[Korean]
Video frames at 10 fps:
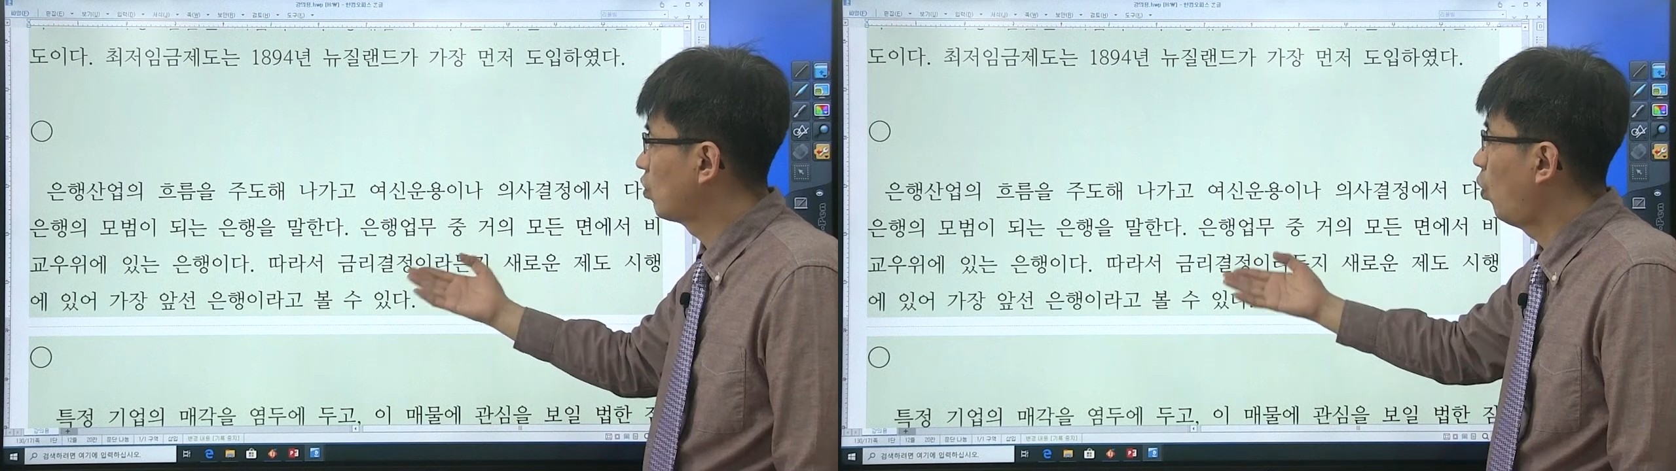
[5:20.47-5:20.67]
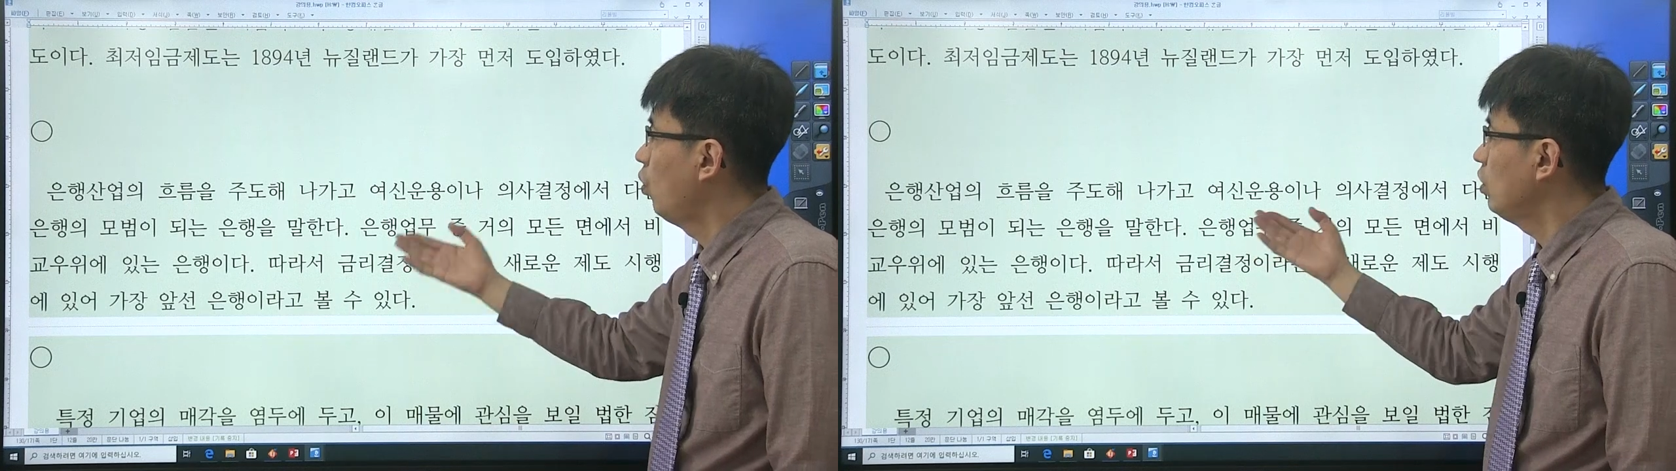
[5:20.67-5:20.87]

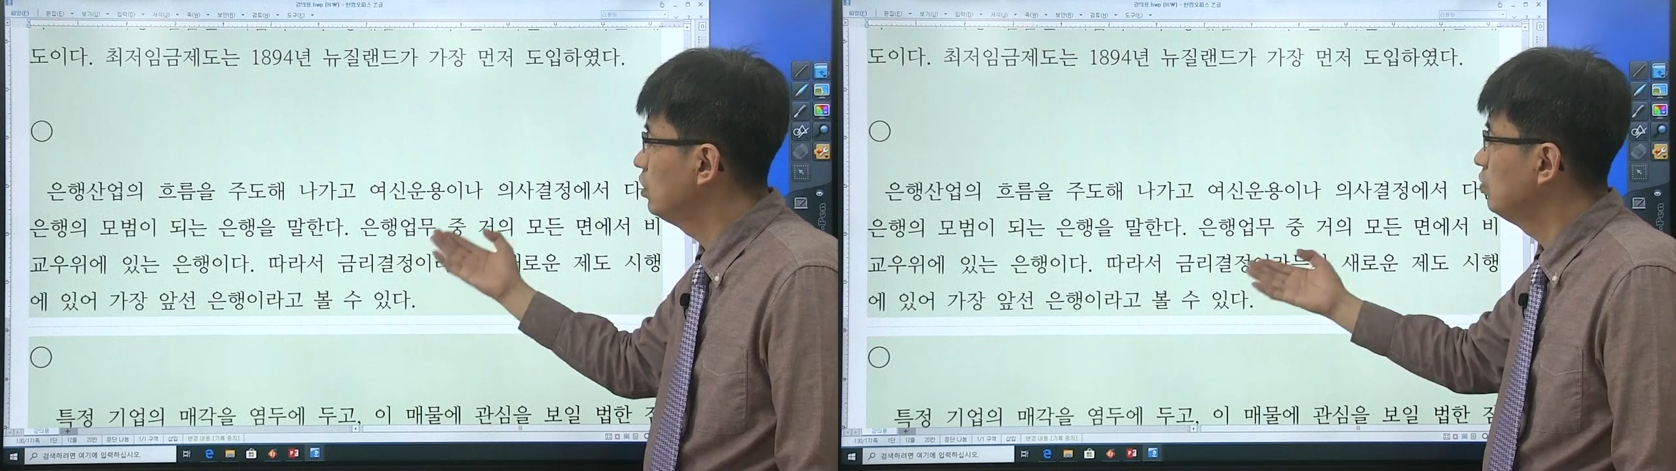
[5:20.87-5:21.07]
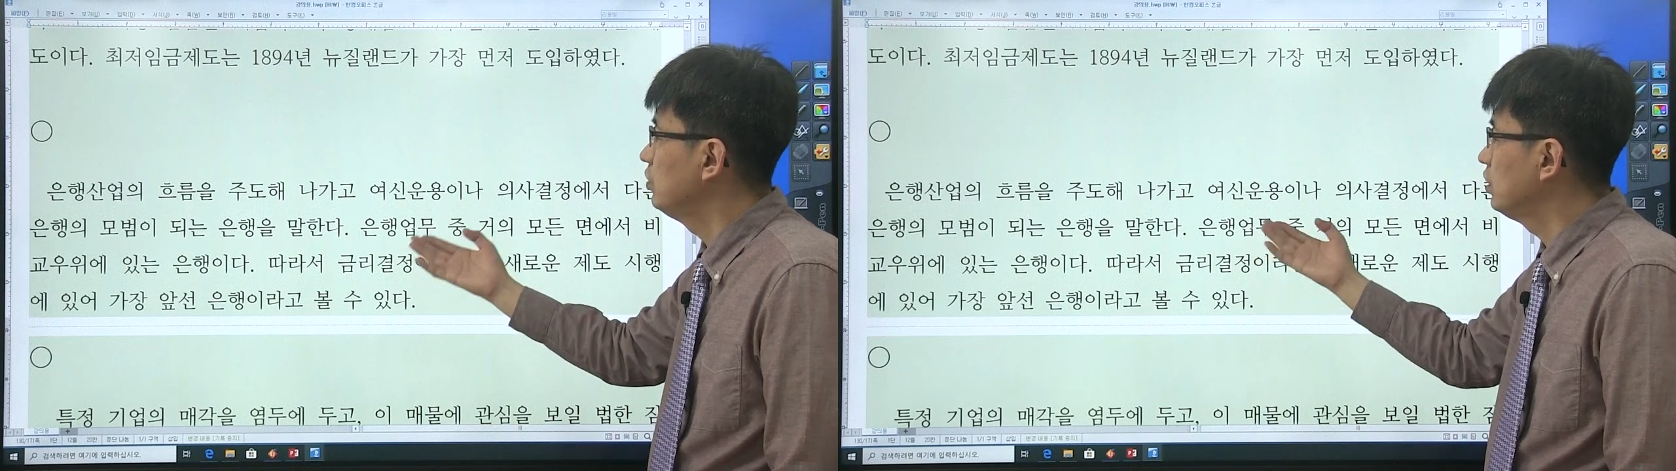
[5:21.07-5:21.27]

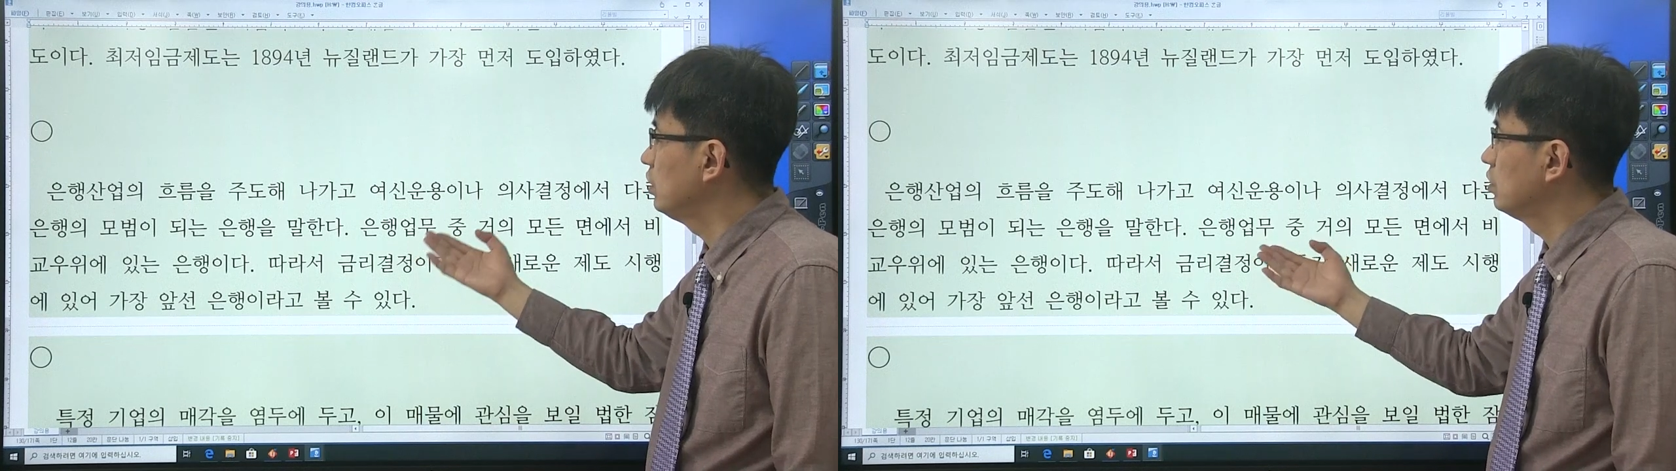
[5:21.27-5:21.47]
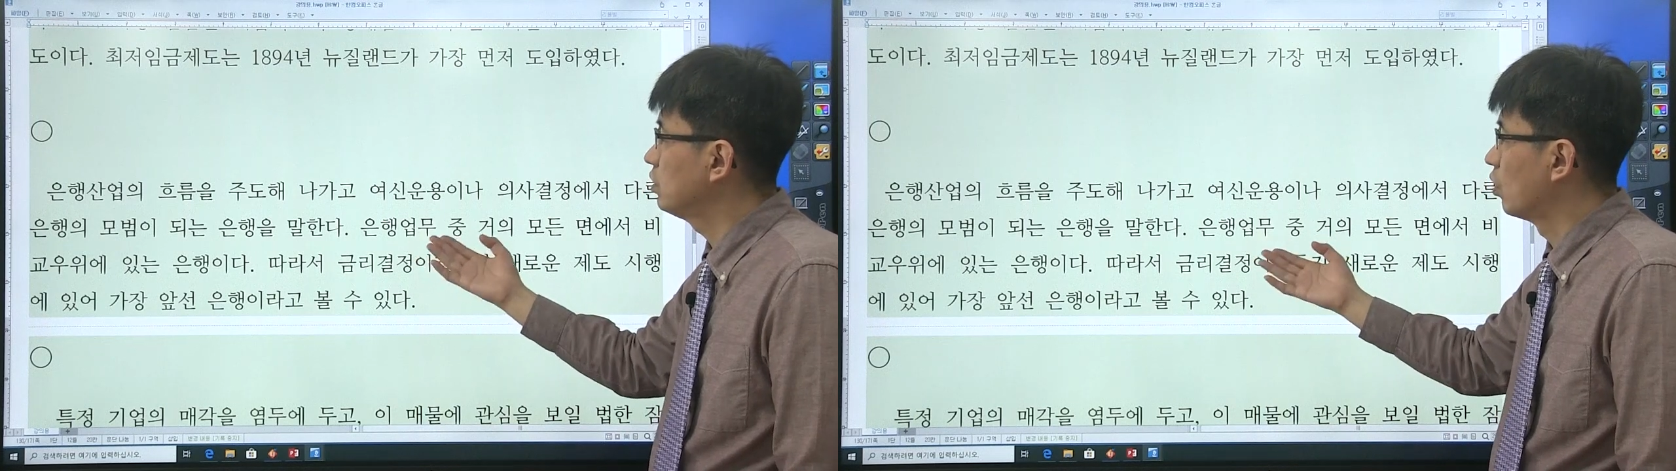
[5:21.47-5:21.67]

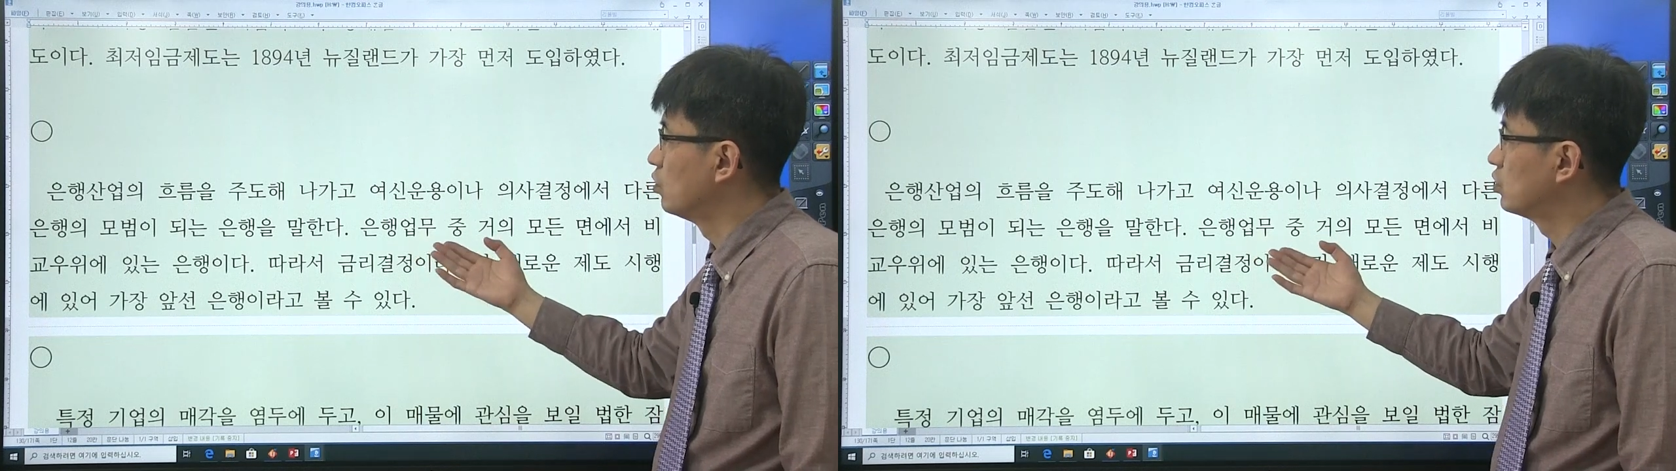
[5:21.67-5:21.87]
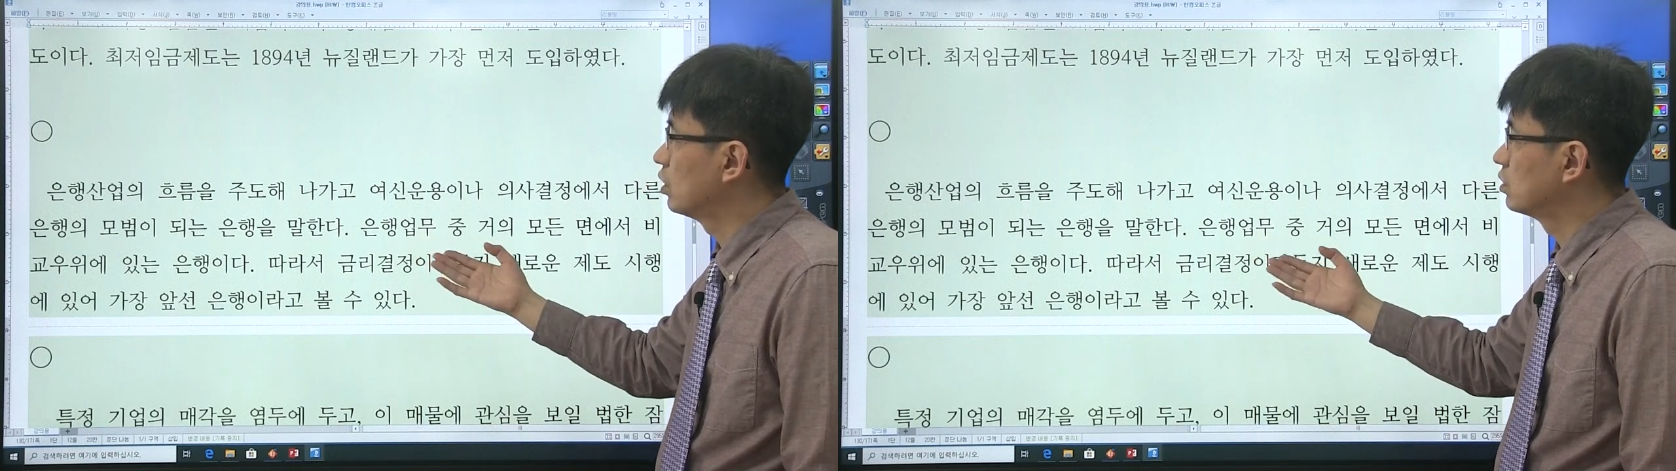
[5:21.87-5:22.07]
콜금리를
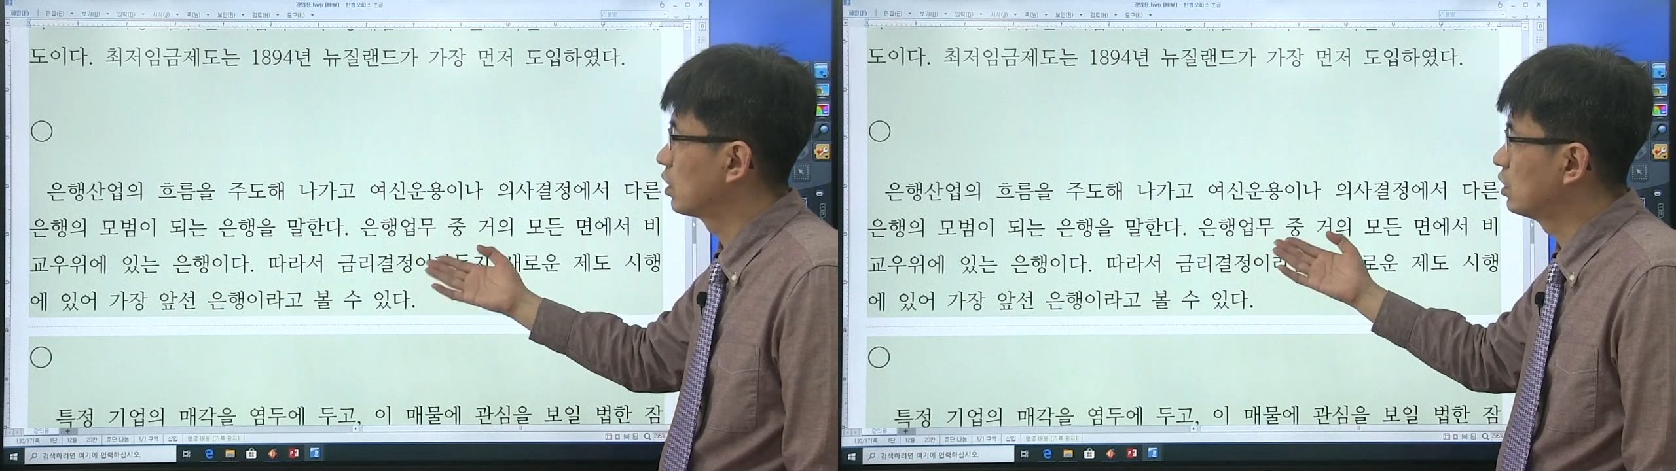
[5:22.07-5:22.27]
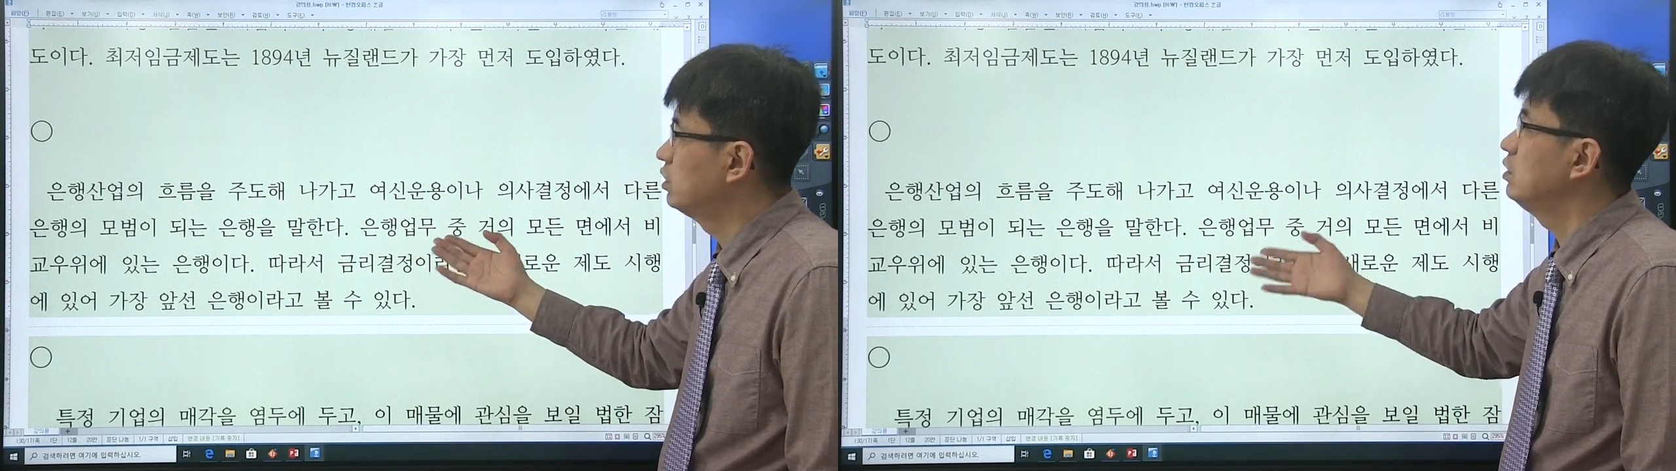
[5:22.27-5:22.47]
결정하는데
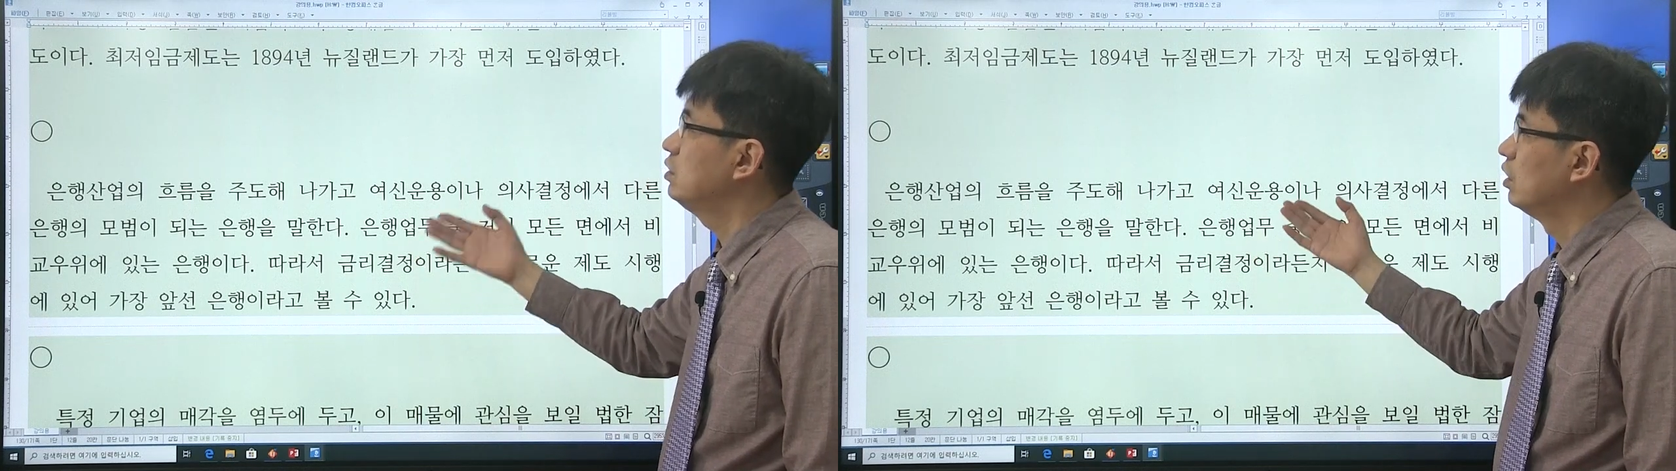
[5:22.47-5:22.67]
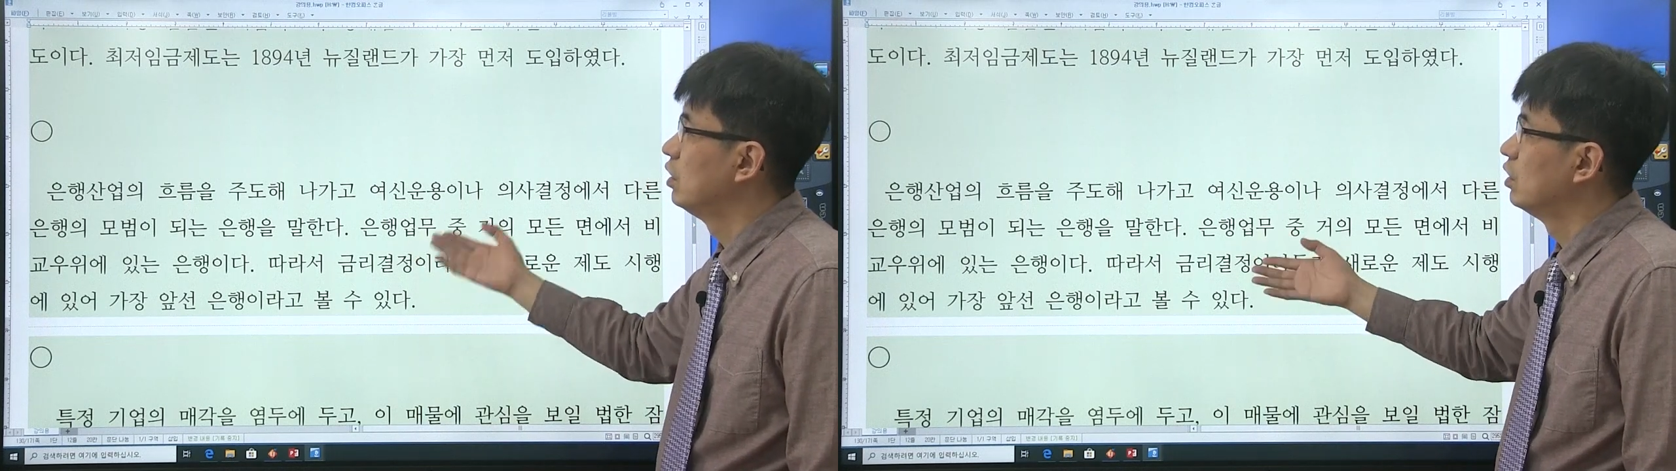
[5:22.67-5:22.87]
큰